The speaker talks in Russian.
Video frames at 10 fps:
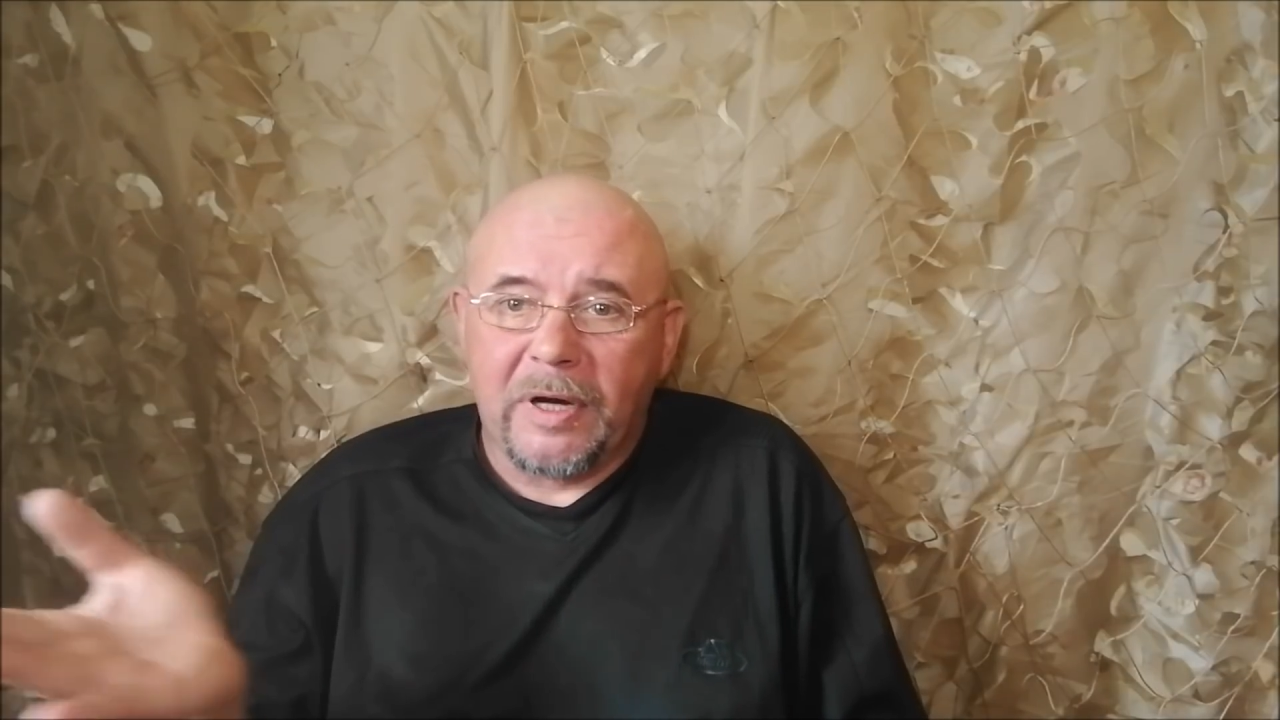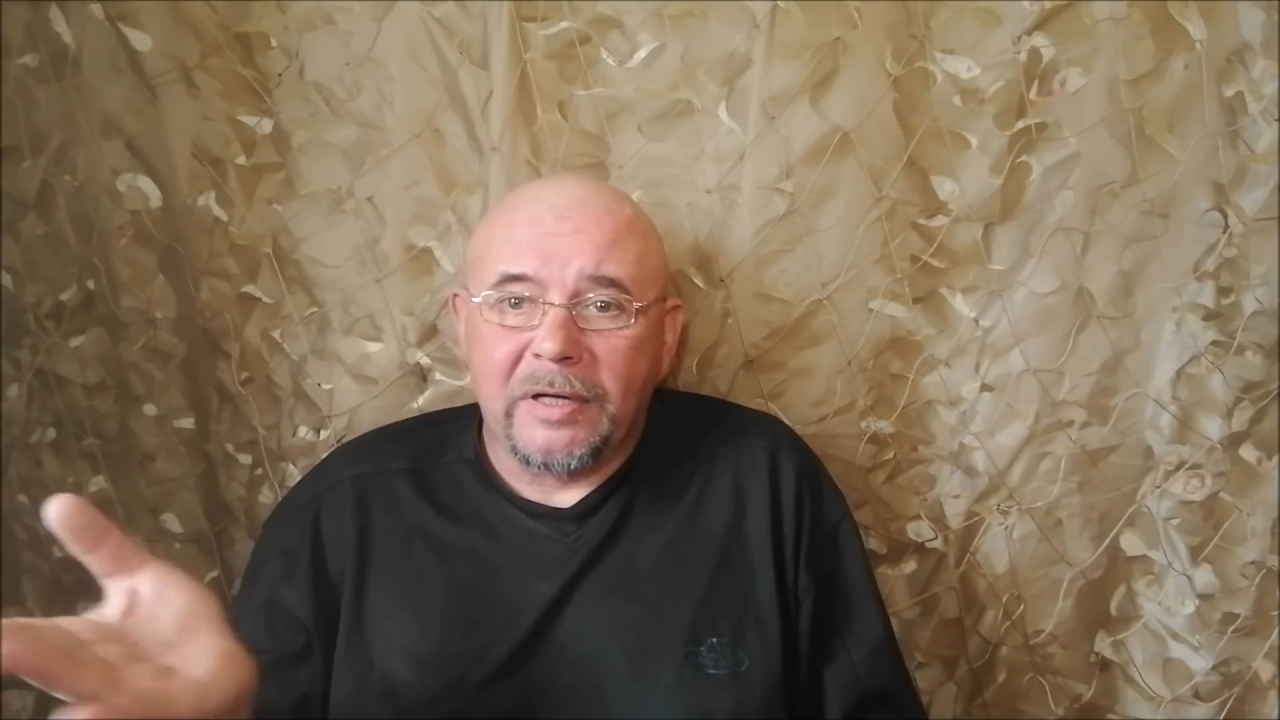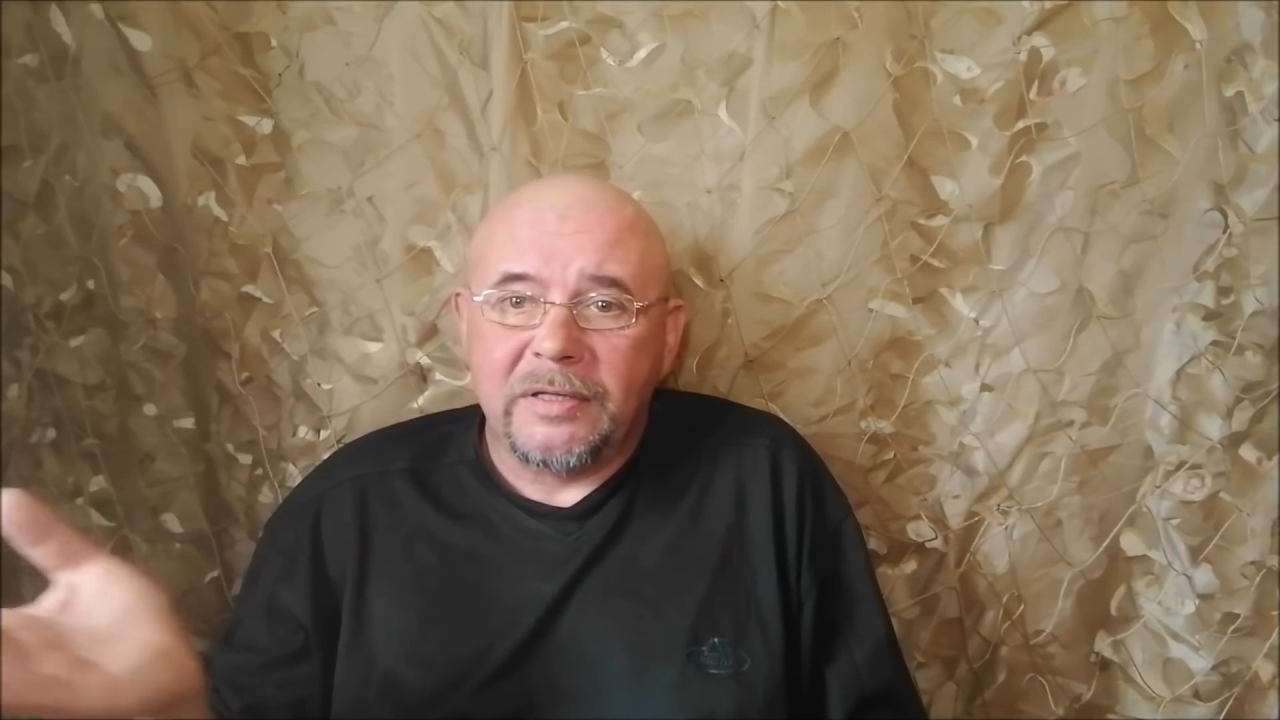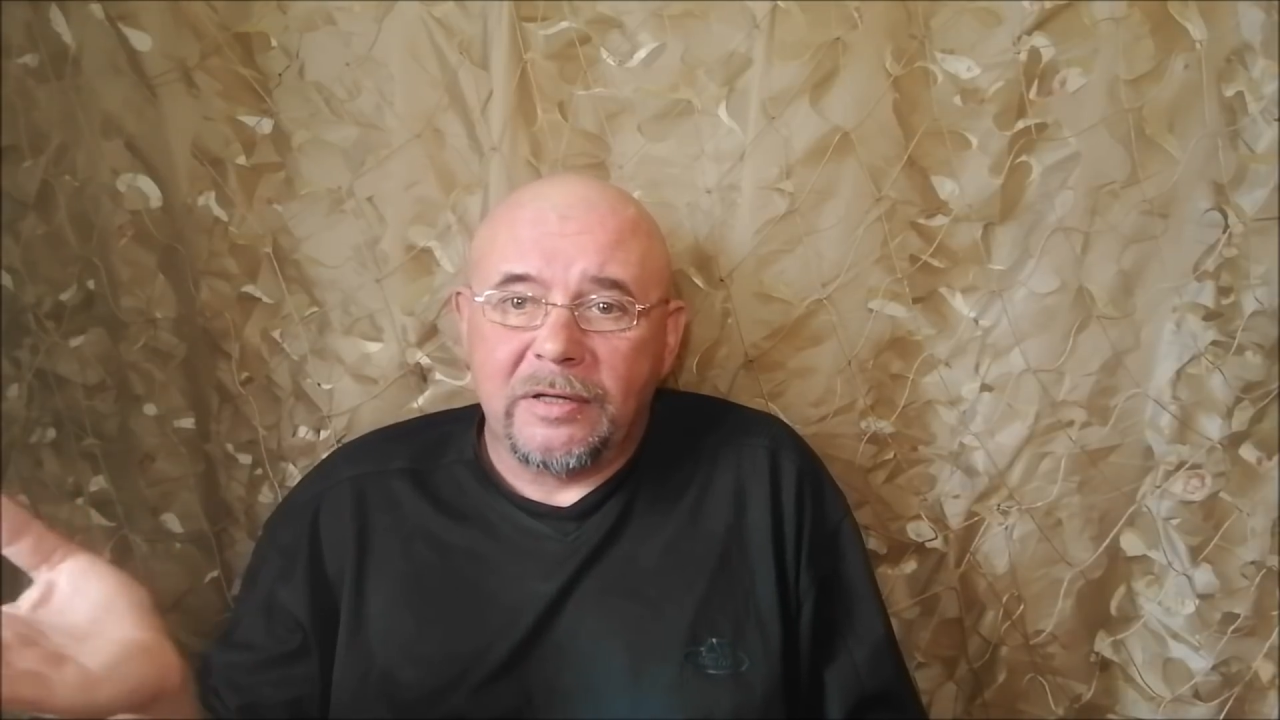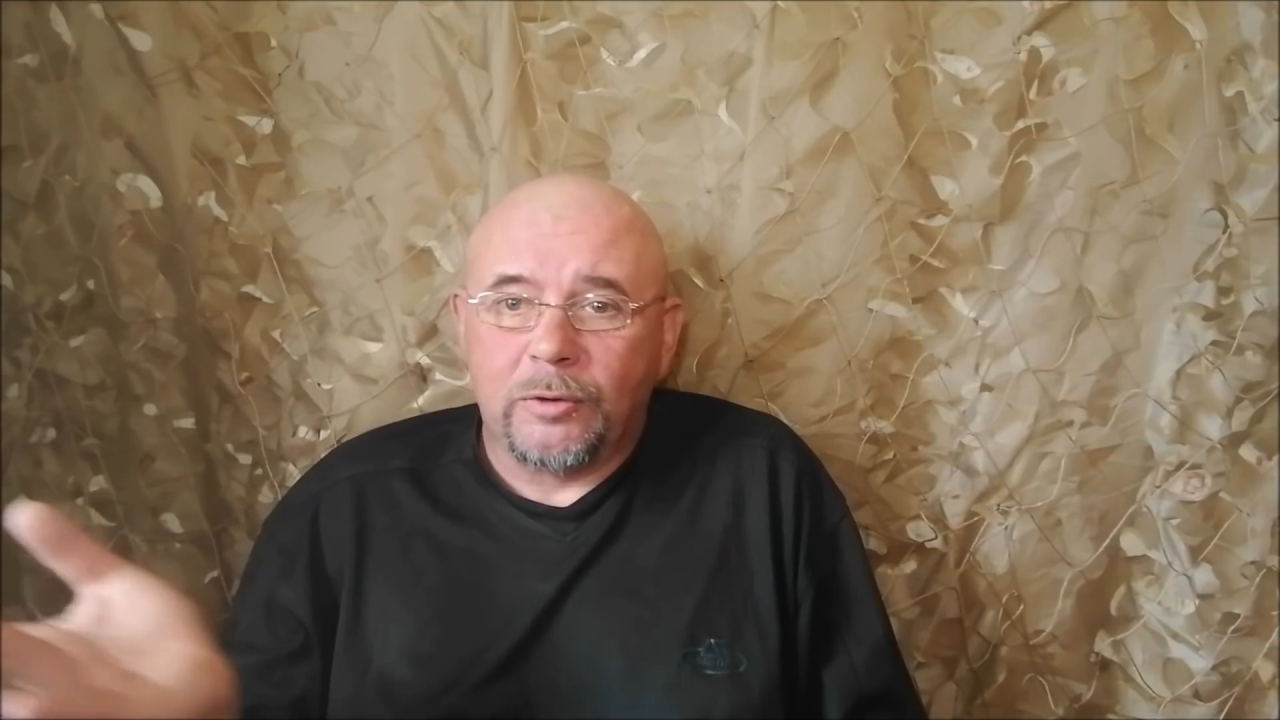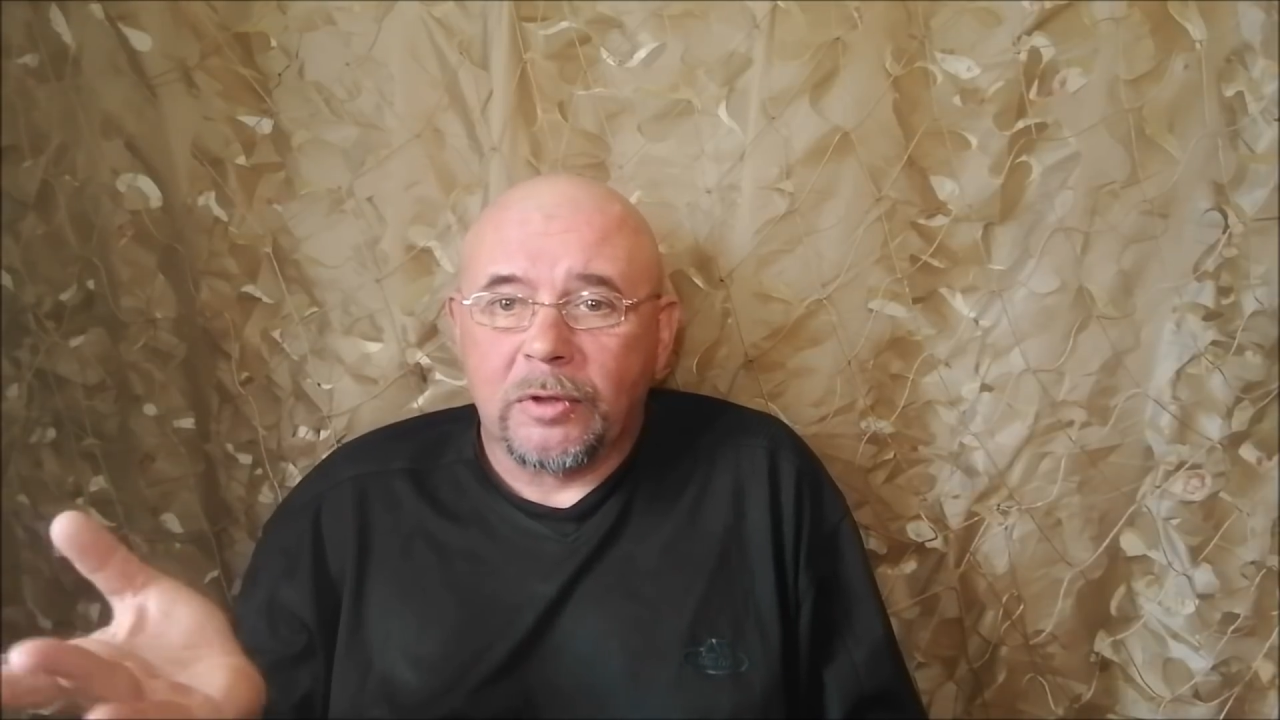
поглядеть